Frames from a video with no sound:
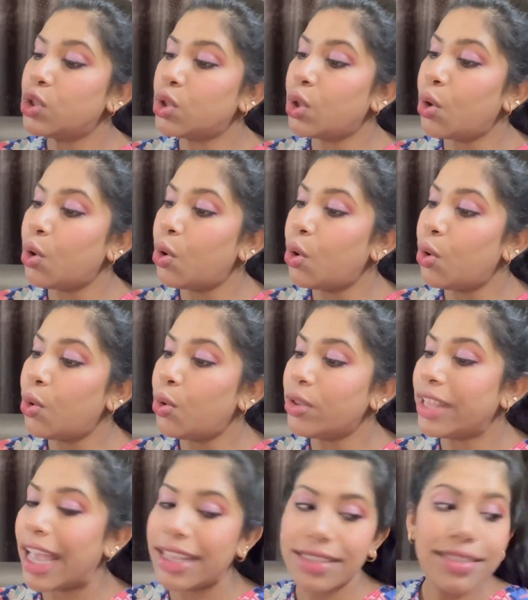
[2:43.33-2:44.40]
सो
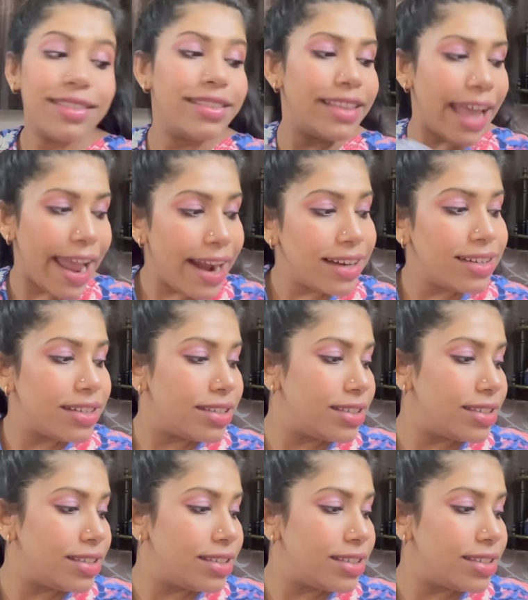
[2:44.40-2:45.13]
दैट्स दैट